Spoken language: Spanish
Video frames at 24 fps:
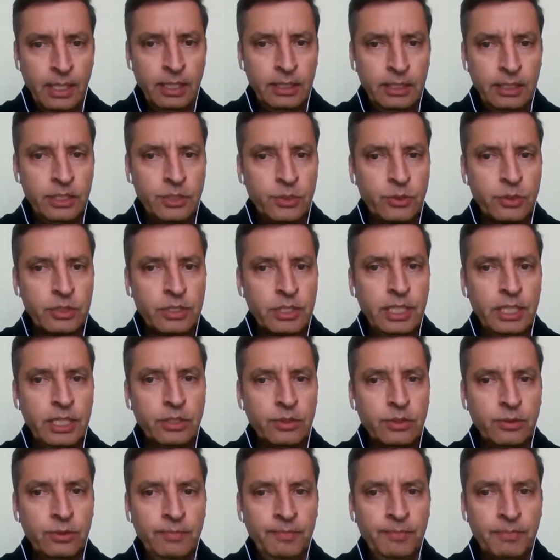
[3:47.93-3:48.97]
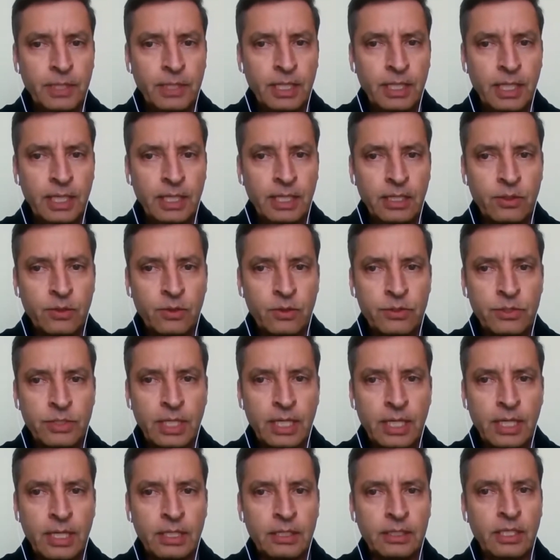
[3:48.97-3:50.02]
En dicho escrito, la
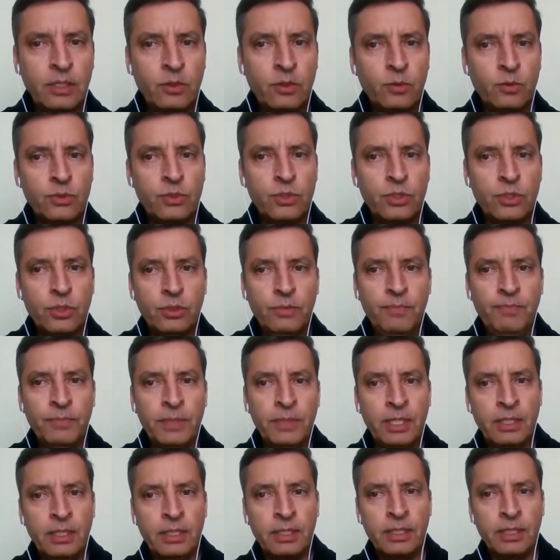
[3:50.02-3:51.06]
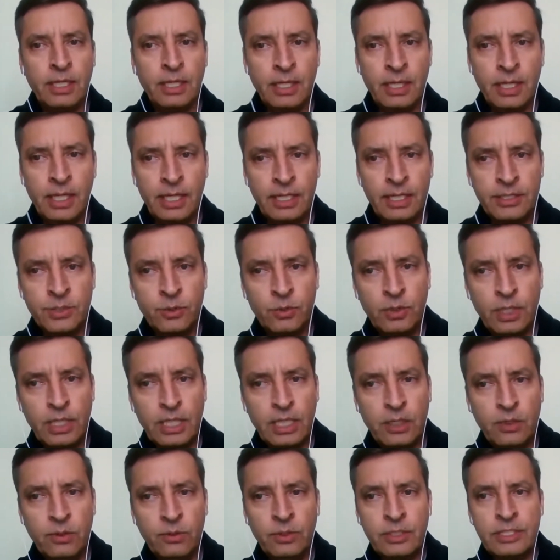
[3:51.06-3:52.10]
quejosa denunció que el
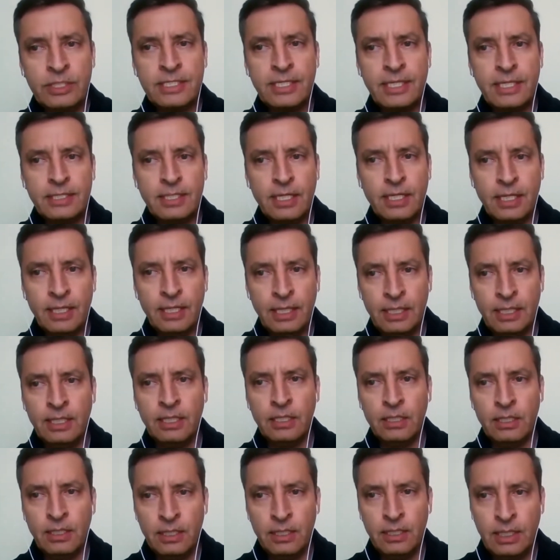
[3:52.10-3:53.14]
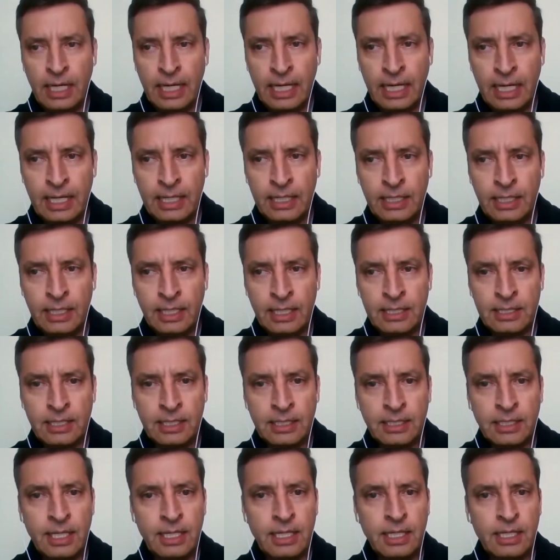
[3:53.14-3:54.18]
ciudadano César Langarica
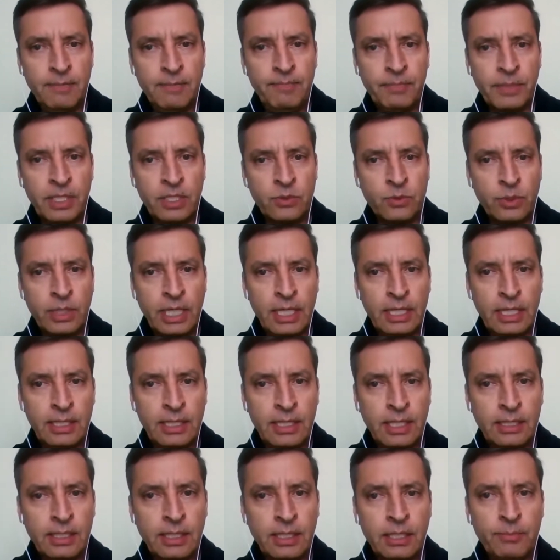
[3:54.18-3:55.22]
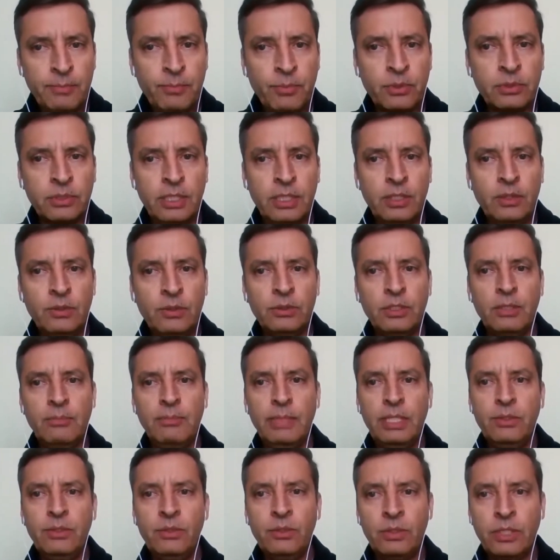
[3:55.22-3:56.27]
Santana, en su calidad de reportero del
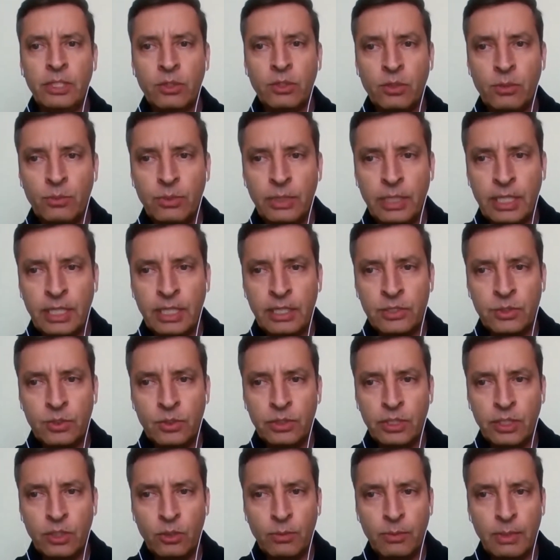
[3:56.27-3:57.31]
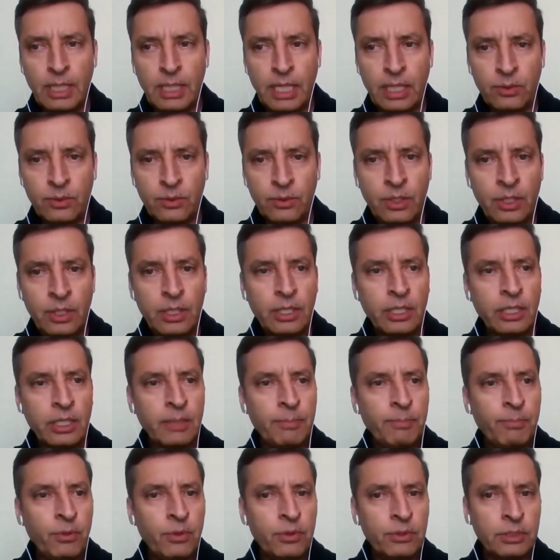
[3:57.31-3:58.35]
medio de comunicación denominado
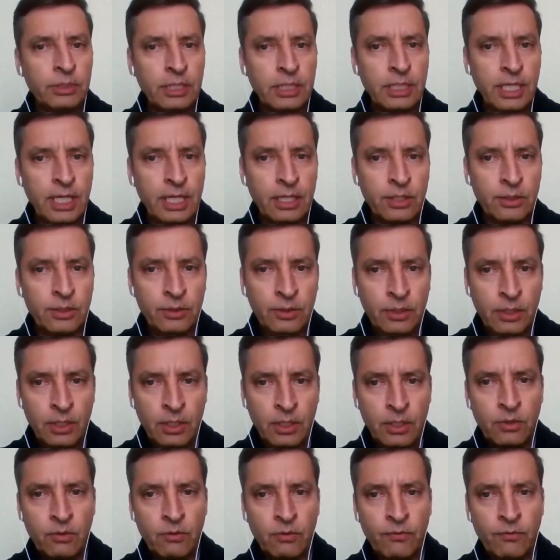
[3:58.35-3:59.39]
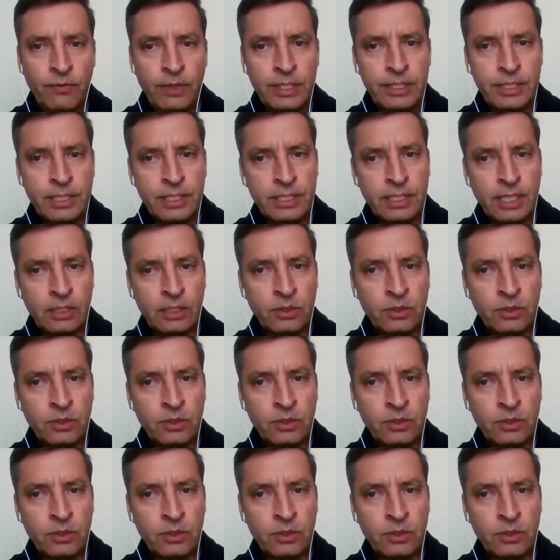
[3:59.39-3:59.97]
Reporte Diario, con fechas